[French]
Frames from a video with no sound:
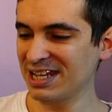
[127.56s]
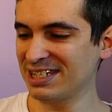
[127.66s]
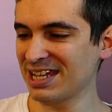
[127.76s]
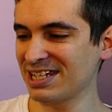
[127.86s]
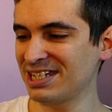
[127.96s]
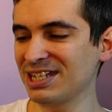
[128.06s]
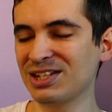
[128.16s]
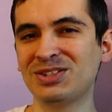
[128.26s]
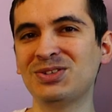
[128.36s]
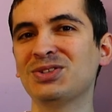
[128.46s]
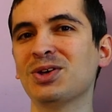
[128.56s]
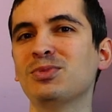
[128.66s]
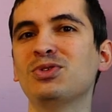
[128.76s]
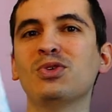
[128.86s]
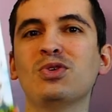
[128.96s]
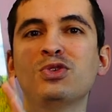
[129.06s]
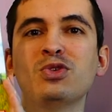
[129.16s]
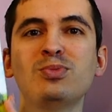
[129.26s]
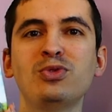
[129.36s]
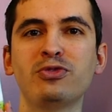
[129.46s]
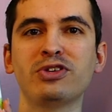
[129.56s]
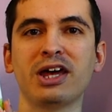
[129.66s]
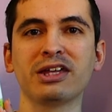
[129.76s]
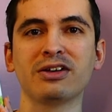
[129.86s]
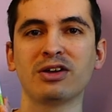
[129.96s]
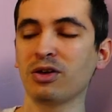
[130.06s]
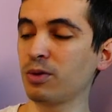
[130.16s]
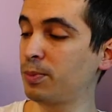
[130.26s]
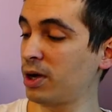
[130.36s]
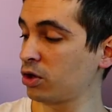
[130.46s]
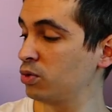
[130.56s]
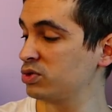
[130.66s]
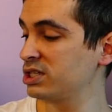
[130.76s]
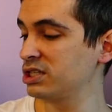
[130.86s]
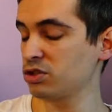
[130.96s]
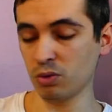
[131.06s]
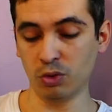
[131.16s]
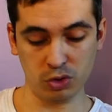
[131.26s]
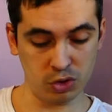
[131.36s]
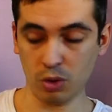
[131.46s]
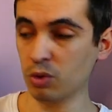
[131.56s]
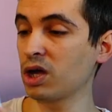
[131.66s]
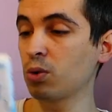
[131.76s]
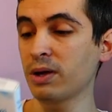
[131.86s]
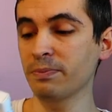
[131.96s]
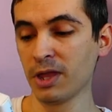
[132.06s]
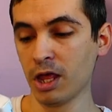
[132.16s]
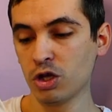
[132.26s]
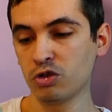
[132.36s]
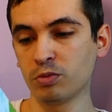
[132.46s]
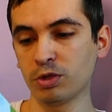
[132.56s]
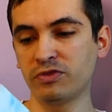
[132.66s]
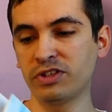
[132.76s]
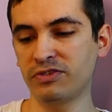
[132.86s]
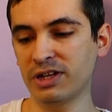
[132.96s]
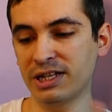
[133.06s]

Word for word: Il s'agit du tome 2 de Blue Flag, euh, paru aux éditions euh, Kurokawa. Je vous montre vite fait